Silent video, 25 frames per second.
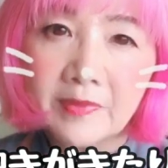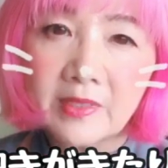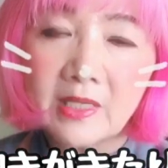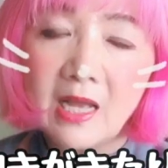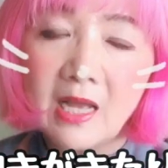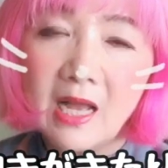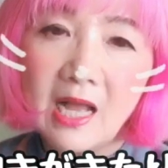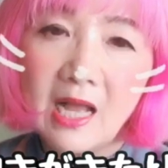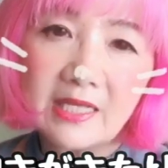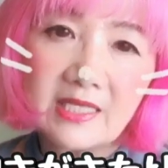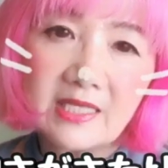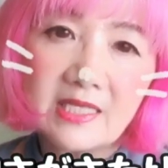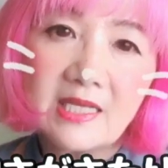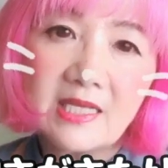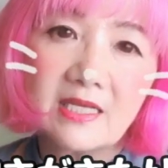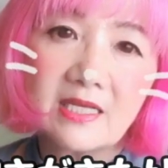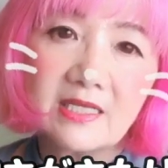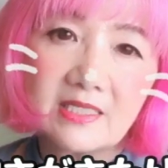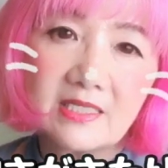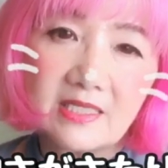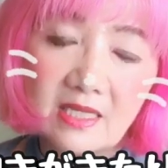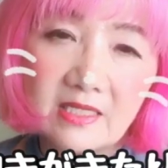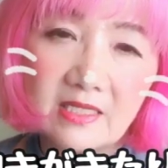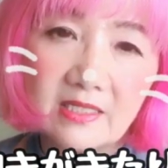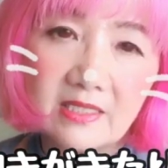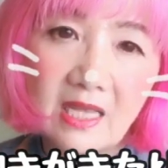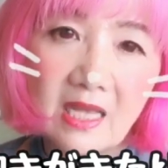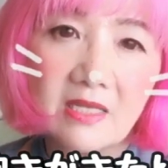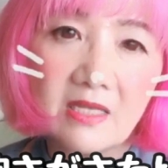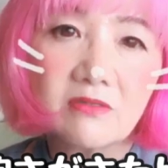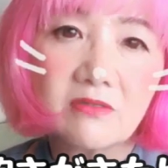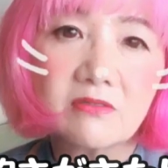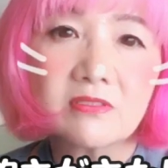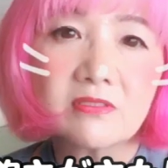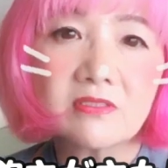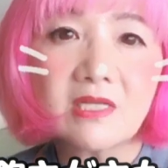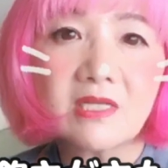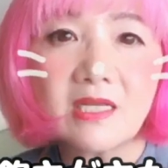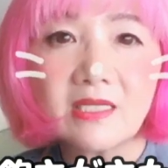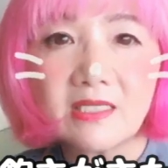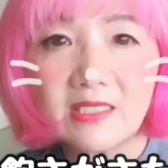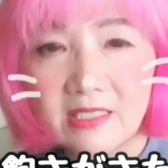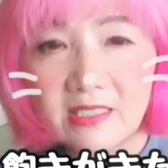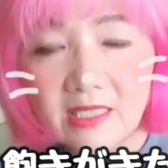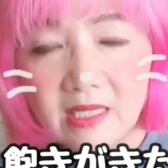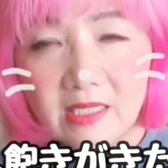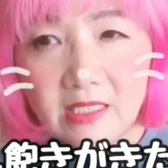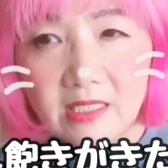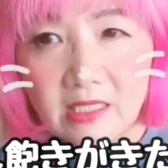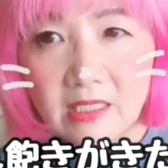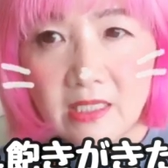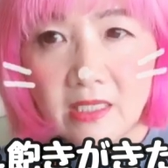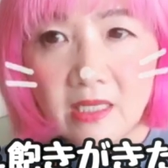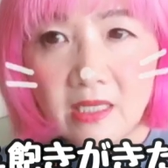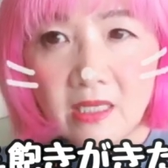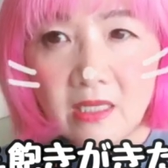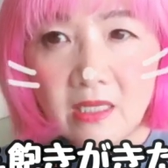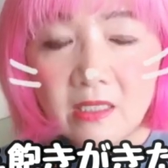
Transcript: 飽きが来たり退屈が来たり、